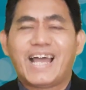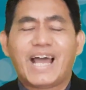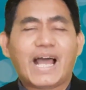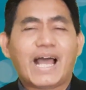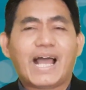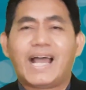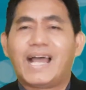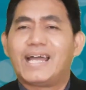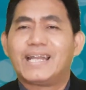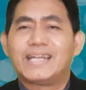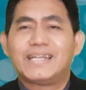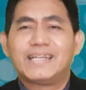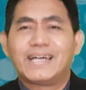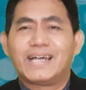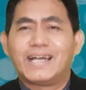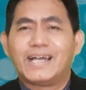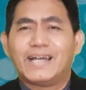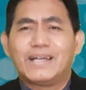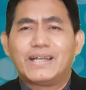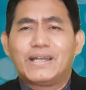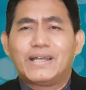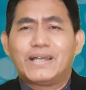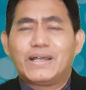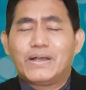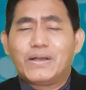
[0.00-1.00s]
Ada
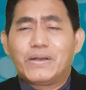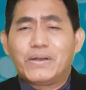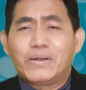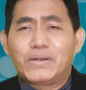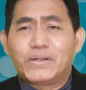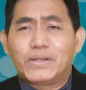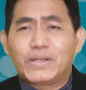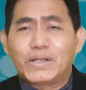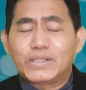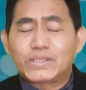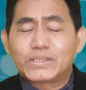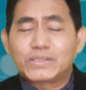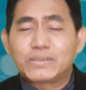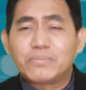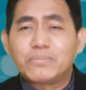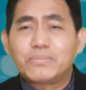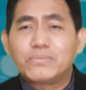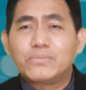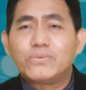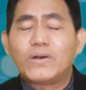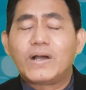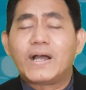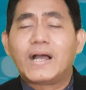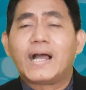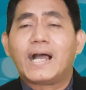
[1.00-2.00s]

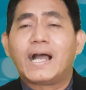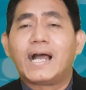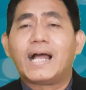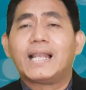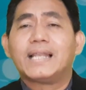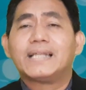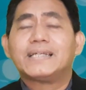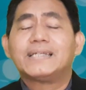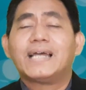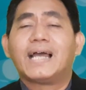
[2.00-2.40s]
semua hal